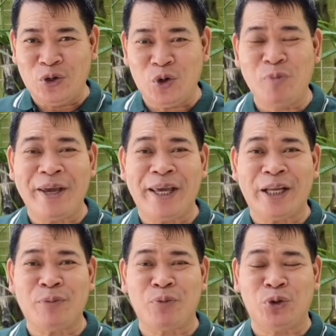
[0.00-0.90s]

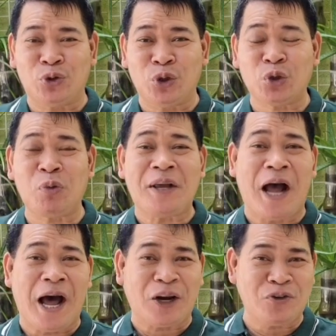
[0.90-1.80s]
Umiere po ito tuwing
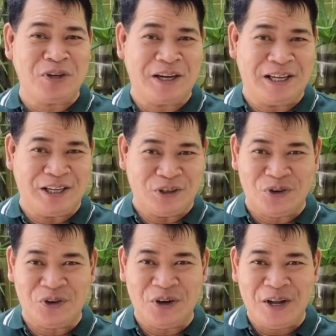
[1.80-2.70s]
araw ng
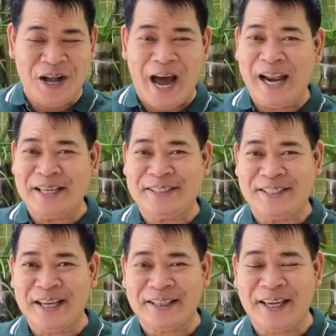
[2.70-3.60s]
linggo,
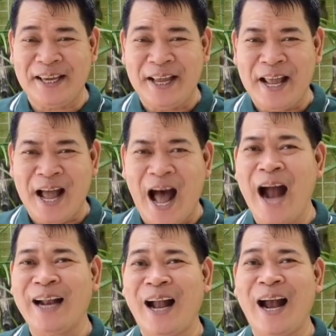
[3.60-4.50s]
alas 7
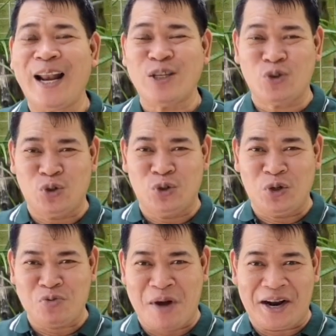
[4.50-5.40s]
hanggang alas 8
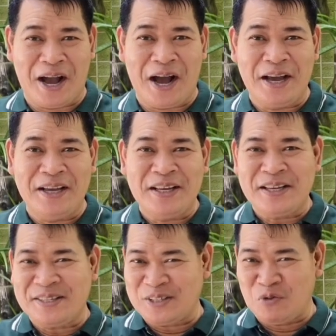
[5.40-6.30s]
ng umaga
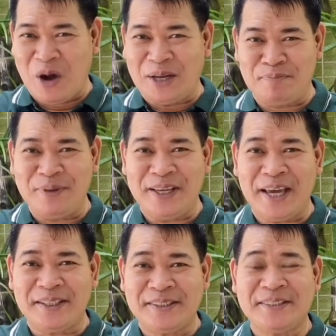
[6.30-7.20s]
sa
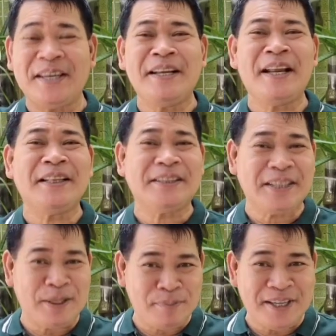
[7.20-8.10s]
1PH Signal
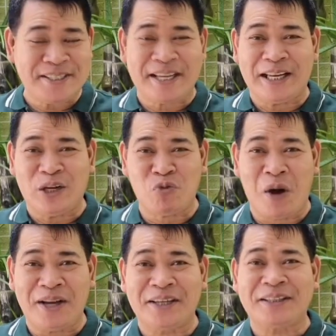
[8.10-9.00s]
TV Channel
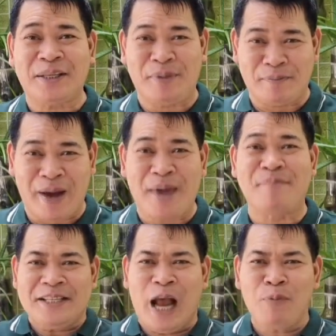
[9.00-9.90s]
1 ng TV5.
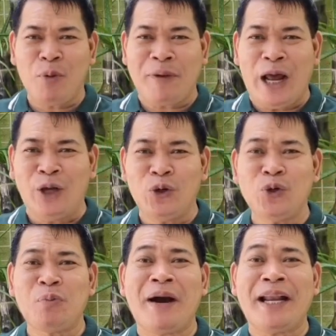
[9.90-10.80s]
Sa nga po pala
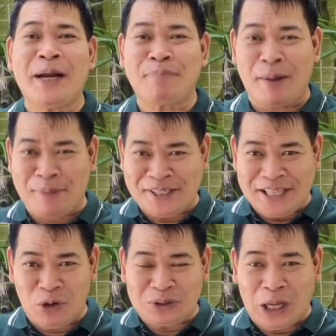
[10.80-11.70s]
no, yung mga
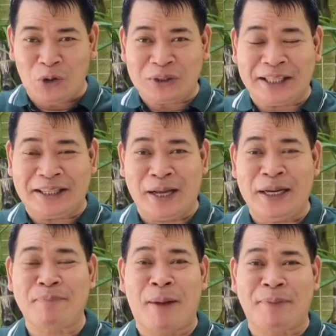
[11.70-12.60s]
nagpapa-shoutout at
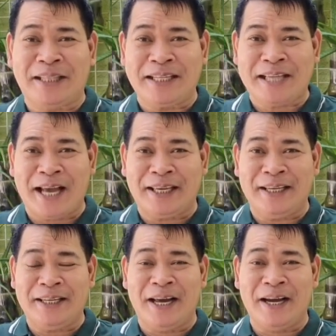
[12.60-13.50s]
uh, nagpapadala sa
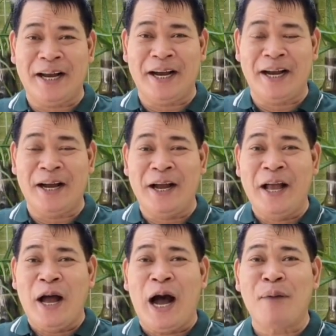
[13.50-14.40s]
akin ng uh,
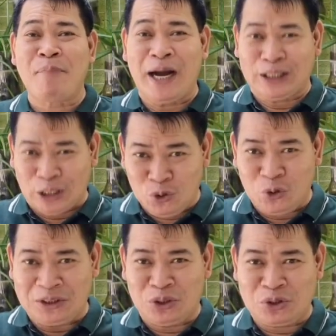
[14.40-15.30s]
uh, mga
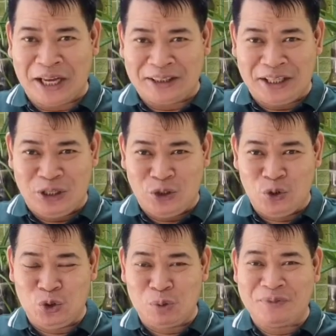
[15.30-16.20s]
tanong dito sa ating
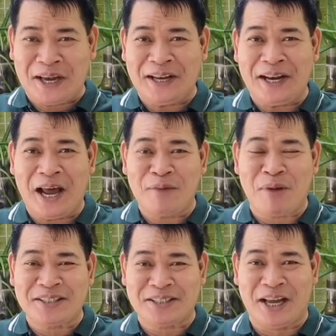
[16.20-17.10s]
YouTube channel na
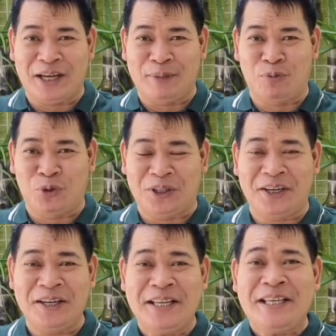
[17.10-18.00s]
ang Magsasakang
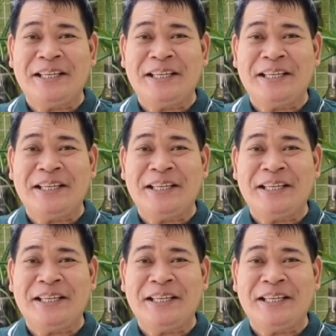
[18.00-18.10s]
Reporter.